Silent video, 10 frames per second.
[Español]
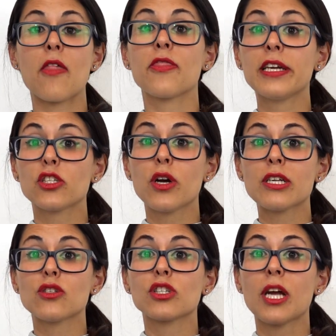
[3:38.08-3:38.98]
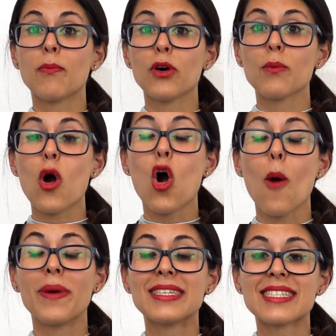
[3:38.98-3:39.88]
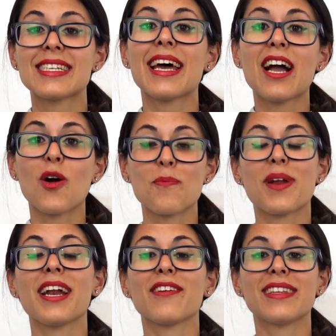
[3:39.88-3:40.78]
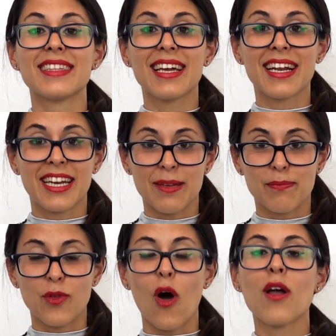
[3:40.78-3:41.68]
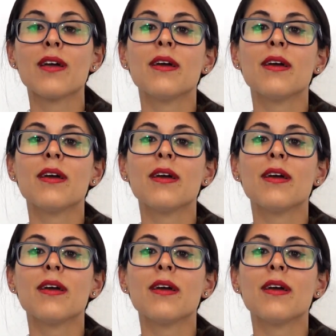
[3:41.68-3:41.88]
Dicho eso, ya podemos comenzar a comprar y vender cripto.